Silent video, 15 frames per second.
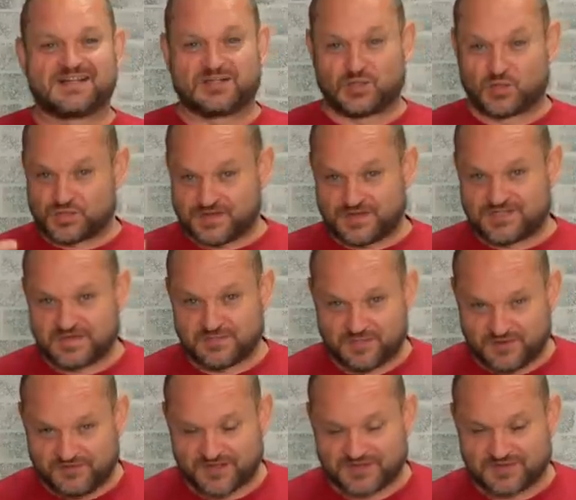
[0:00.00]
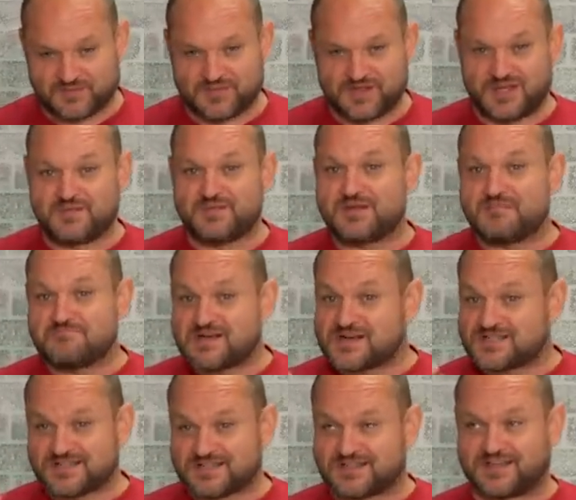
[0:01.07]
Друзья, всем привет! Имеем
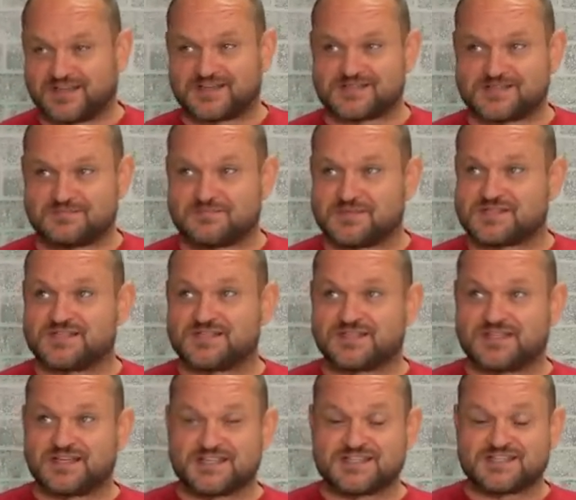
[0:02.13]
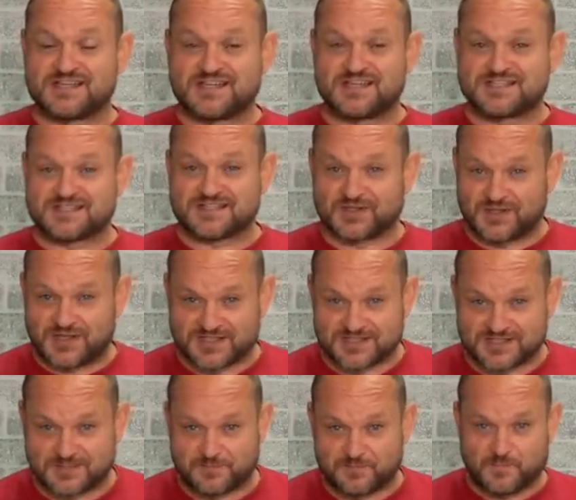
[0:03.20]
Mercedes, Mercedes
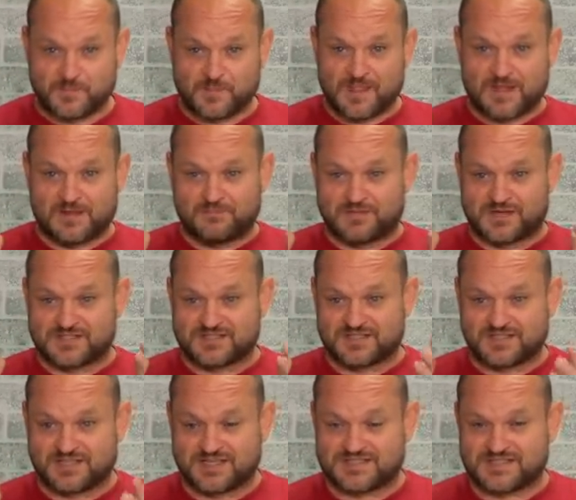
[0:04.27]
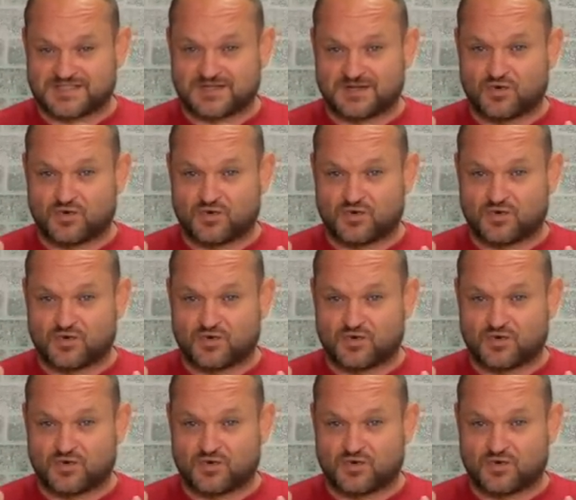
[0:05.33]
S-класса, Mercedes